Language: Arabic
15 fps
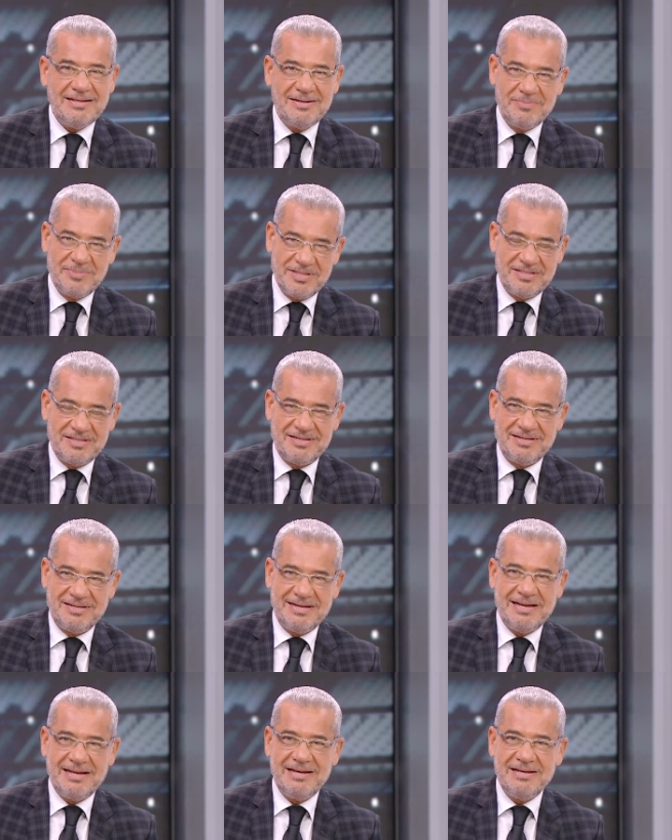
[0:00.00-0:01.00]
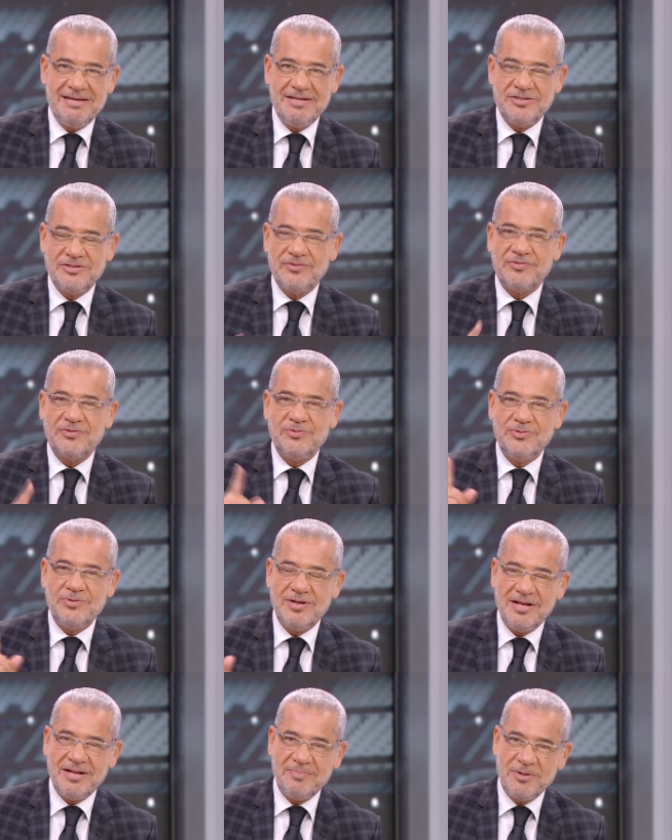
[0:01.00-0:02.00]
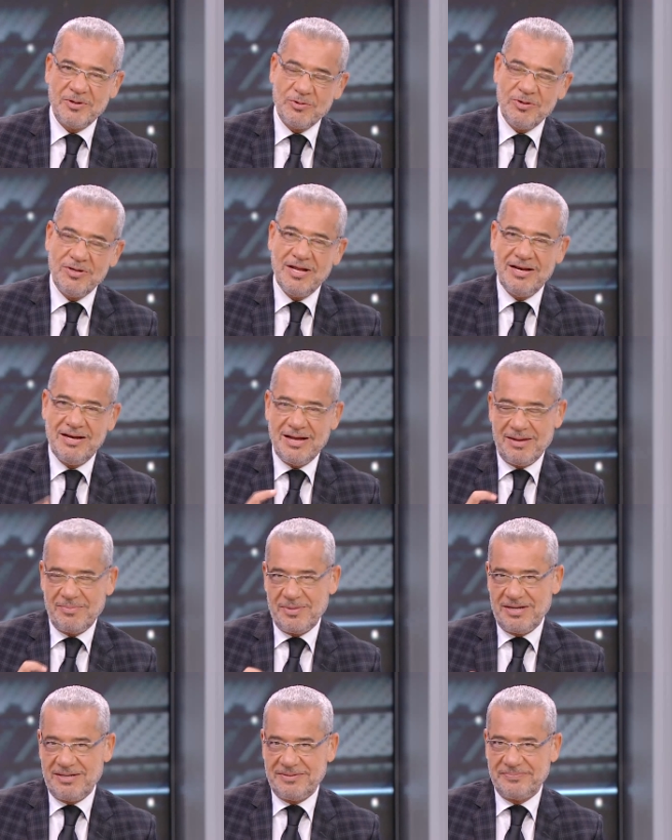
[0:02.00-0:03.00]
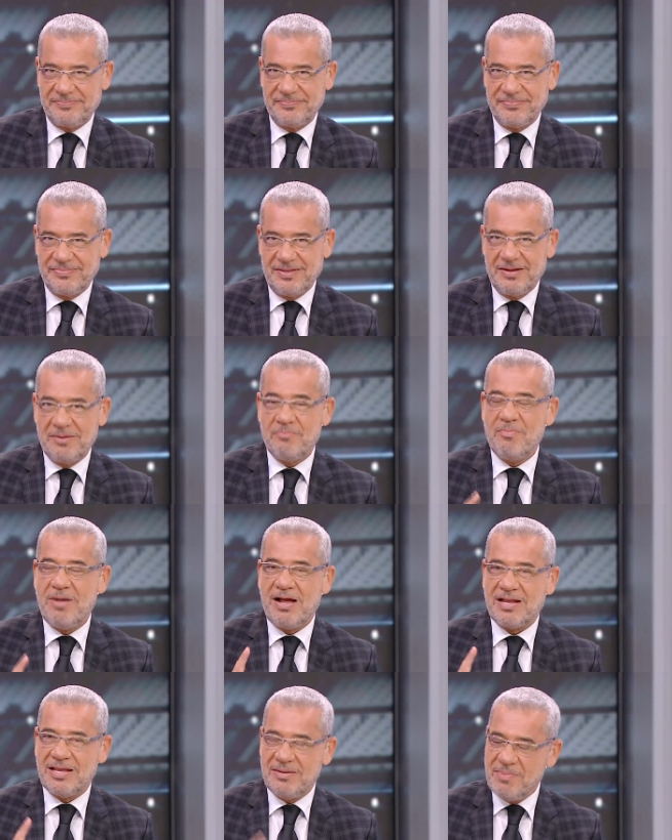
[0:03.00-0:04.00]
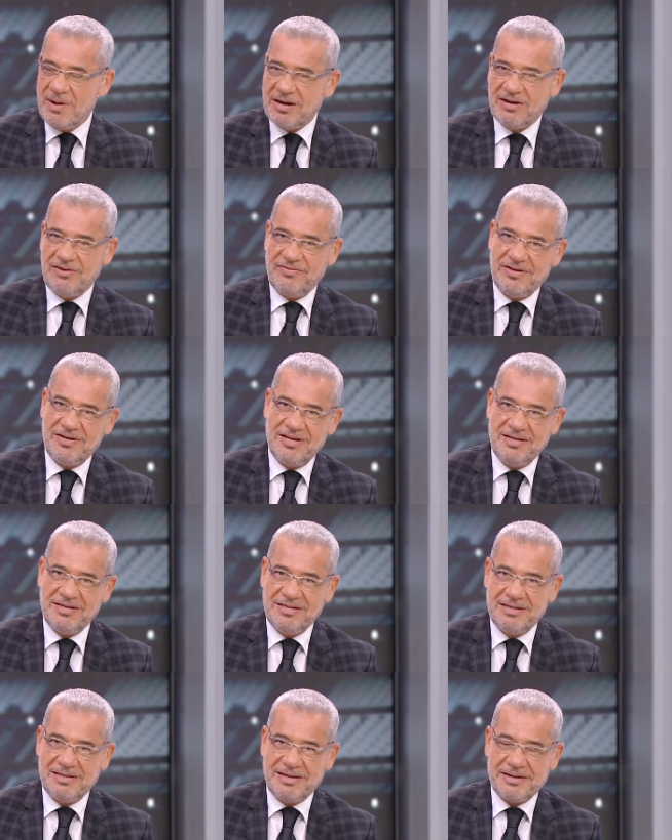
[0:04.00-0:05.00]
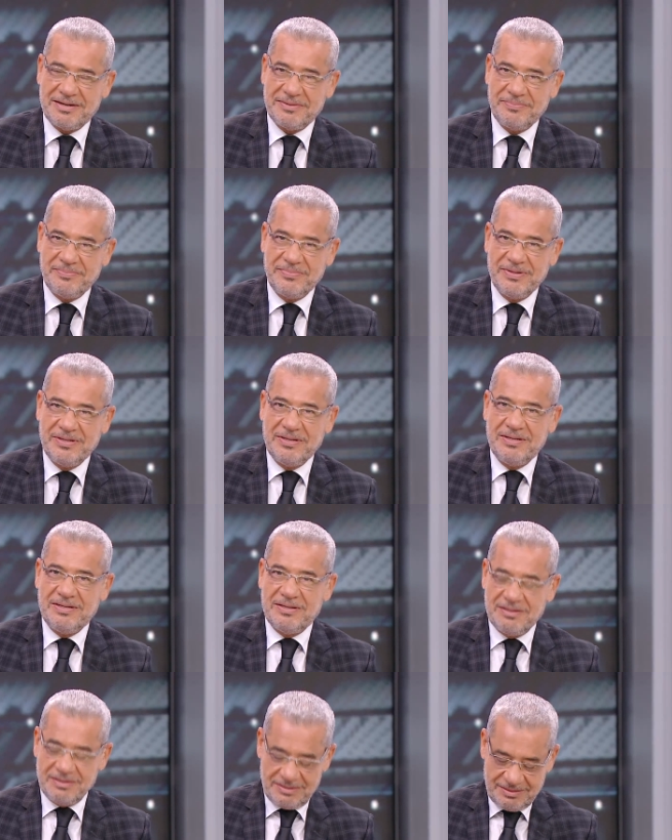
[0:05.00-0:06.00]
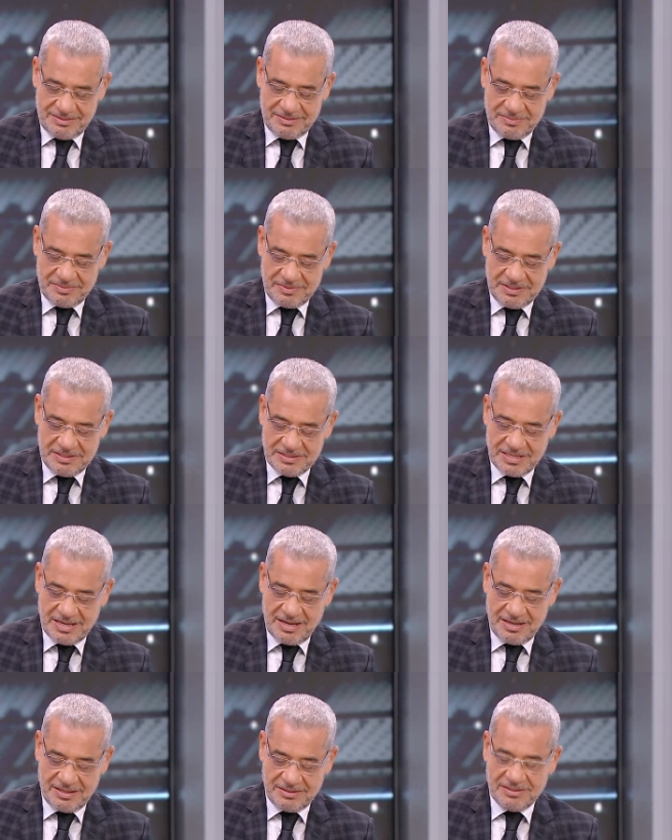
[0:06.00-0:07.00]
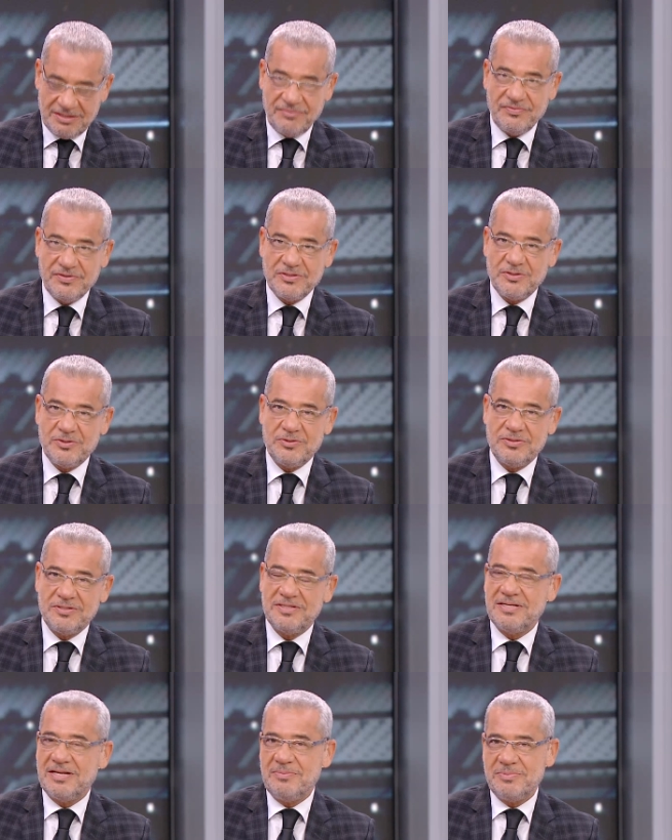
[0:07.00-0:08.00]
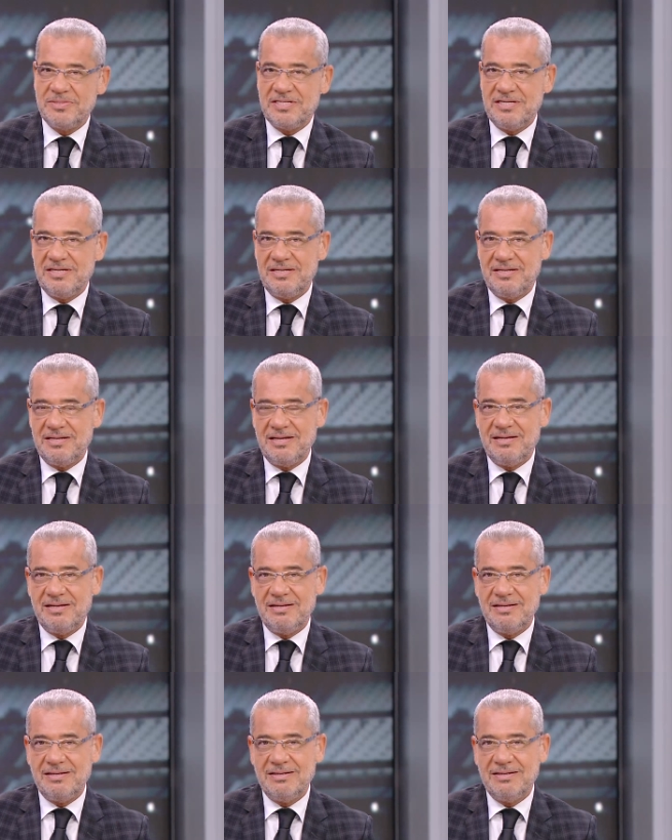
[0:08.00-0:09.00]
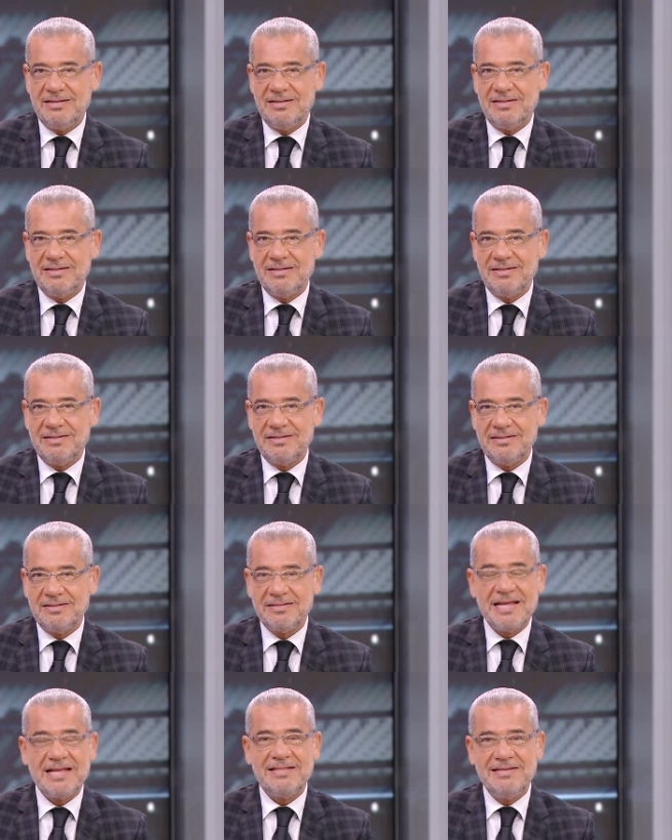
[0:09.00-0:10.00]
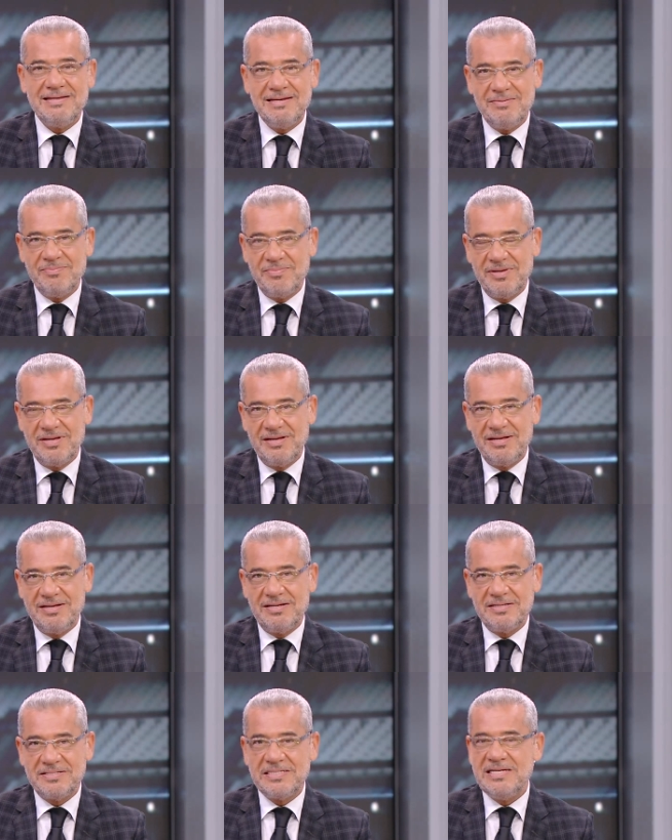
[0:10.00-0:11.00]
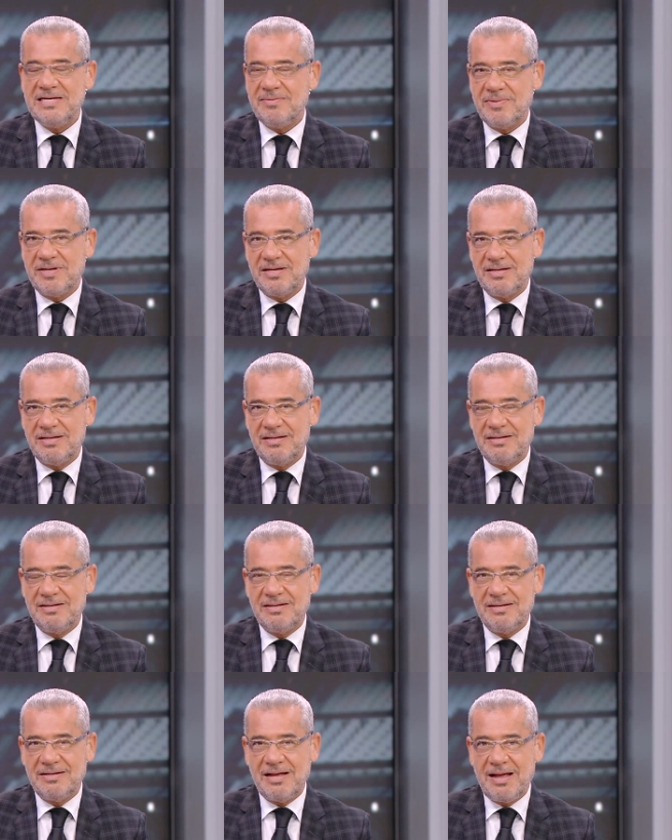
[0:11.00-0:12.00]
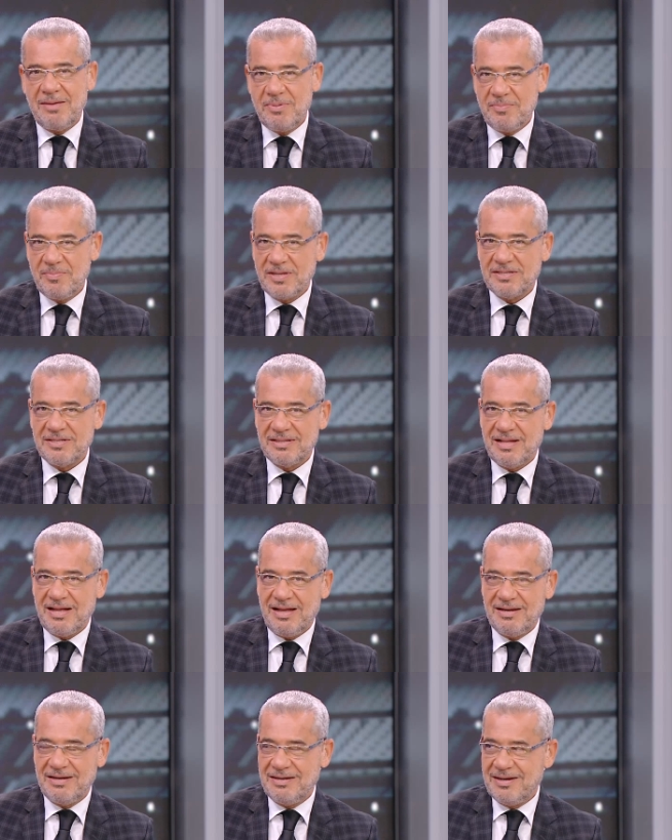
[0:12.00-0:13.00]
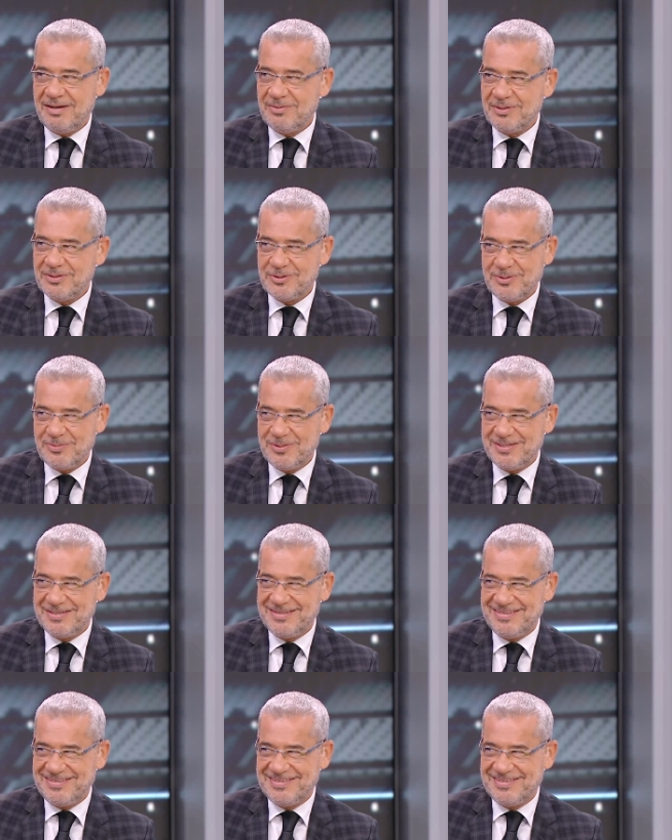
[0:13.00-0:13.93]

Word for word: البنت اللي شفتوها بكل هالاعمال مع كبار الفنانين العرب اذاعه تلفزيون تمثيل آه، تقديم سينما قبل ما تطلع على الهوا شو عملتي